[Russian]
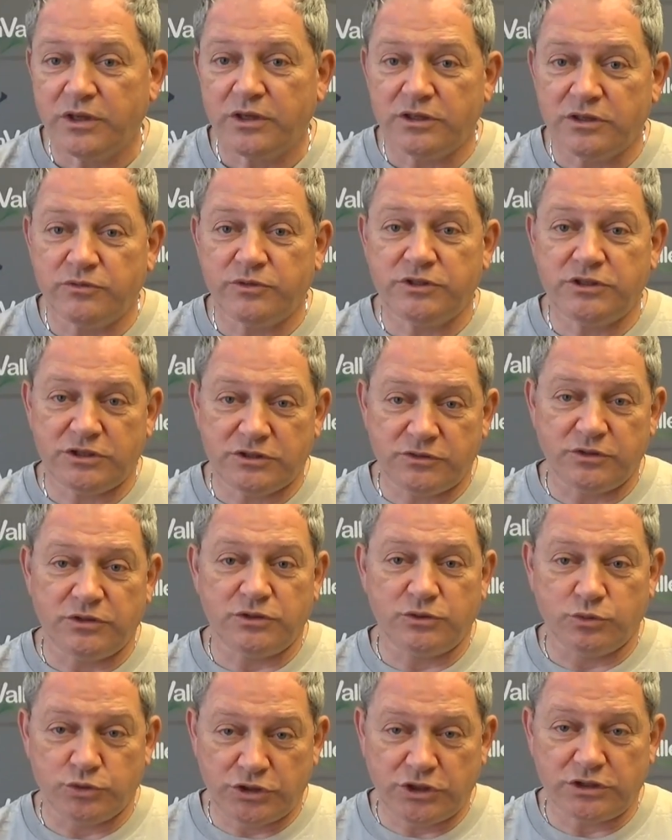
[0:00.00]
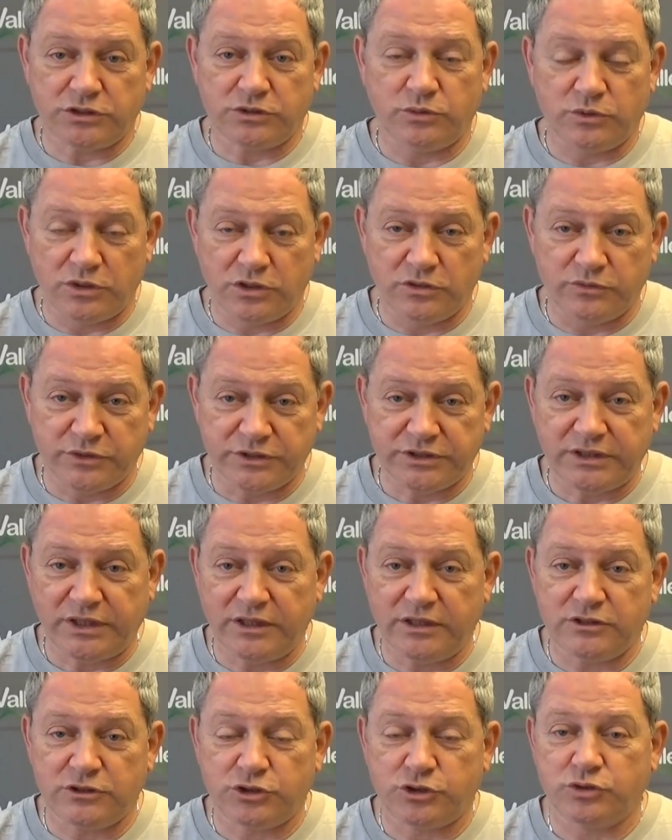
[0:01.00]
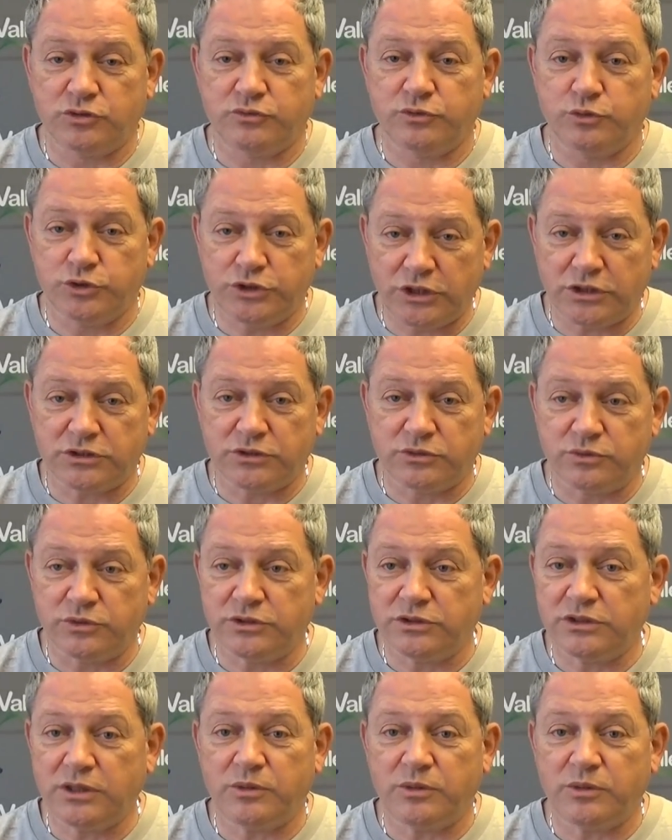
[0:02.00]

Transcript: и вы действительно участвовали, и вы знаете, что вы участвовали,